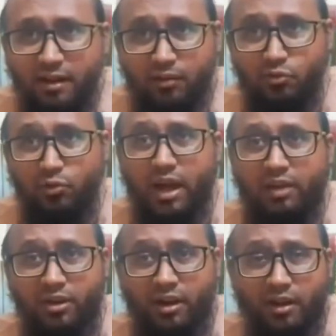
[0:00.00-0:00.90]
রসুল্লাহ
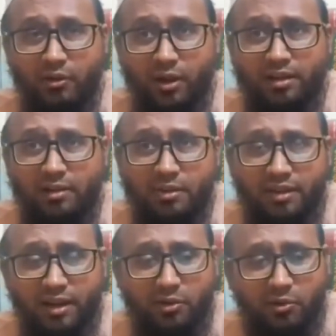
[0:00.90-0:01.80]
সাল্লাহ আলহি
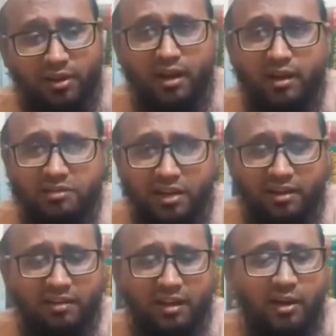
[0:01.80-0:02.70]
কথা জারি
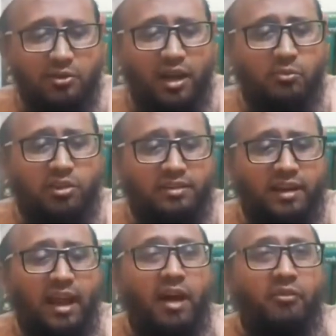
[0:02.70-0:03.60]
রাজি আল্লাহ তার
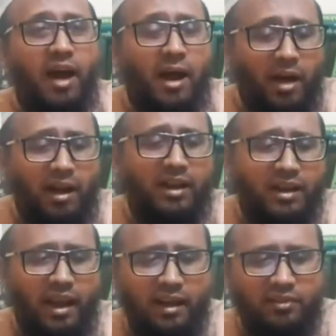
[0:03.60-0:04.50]
বলতেছেন ফা আমারানি
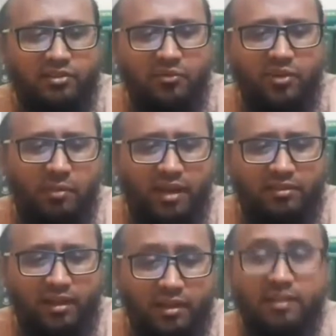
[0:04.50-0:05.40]
আন আশরিফা বা
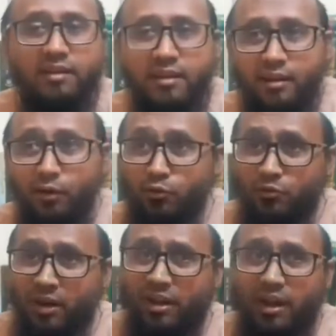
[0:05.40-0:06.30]
সারি
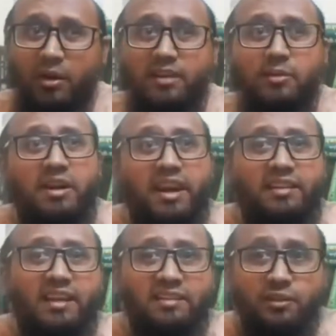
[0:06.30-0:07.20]
হুজুর সাল্লাহ আলাইসালাম
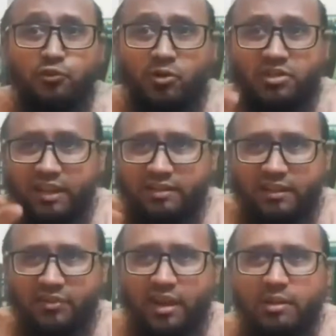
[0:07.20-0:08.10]
নির্দেশ দিয়েছেন চোখ সাথে
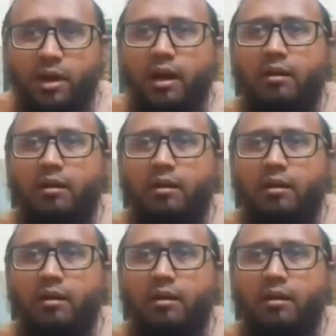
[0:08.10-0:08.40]
সাথে ফিরা নিবা